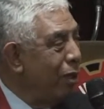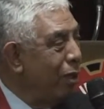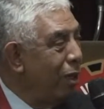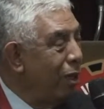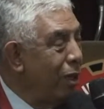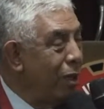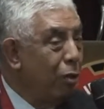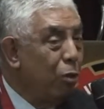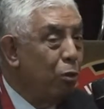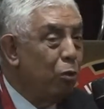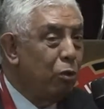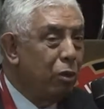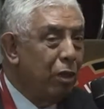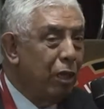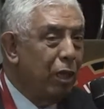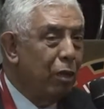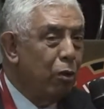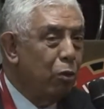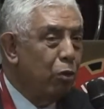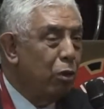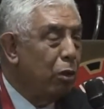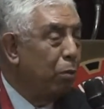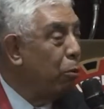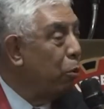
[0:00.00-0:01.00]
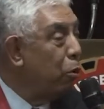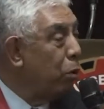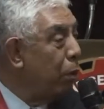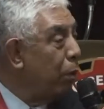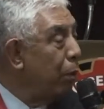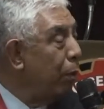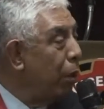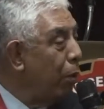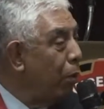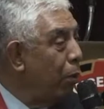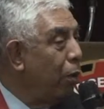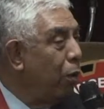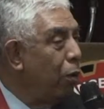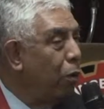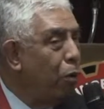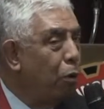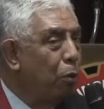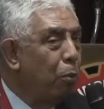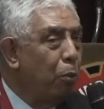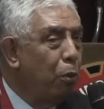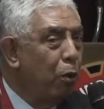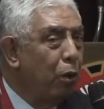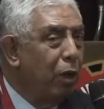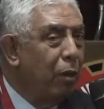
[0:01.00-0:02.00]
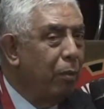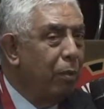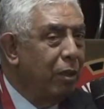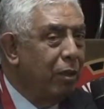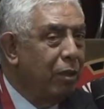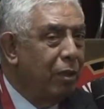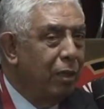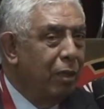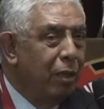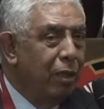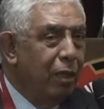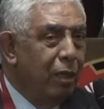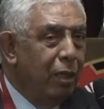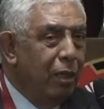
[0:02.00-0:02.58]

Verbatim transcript: a los cerros, hemos evaluado los problemas